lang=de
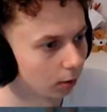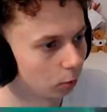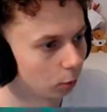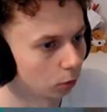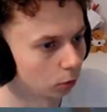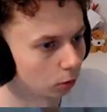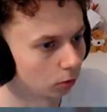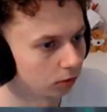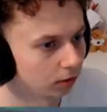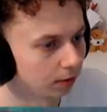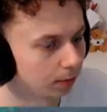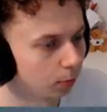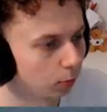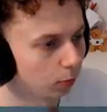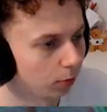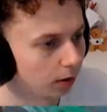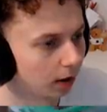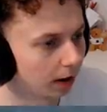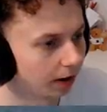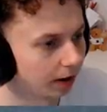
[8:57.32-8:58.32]
Guckt euch die
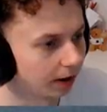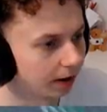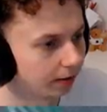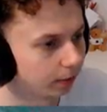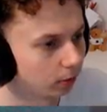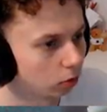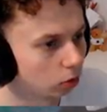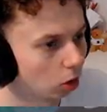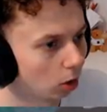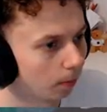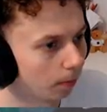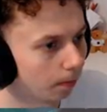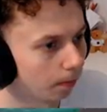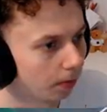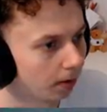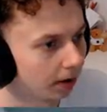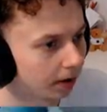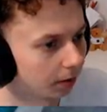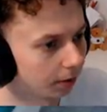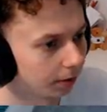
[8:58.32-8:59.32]
Bude an, ey. Die wird
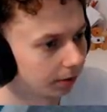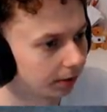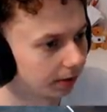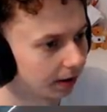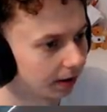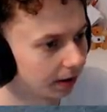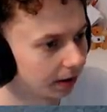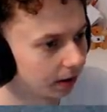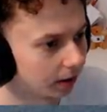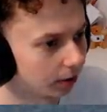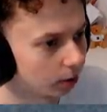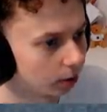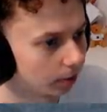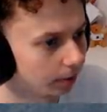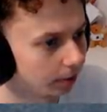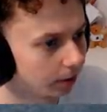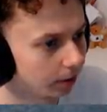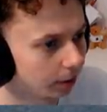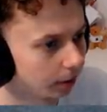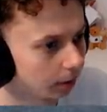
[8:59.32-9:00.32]
komplett auseinandergenommen
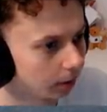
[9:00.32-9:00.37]
hier. Die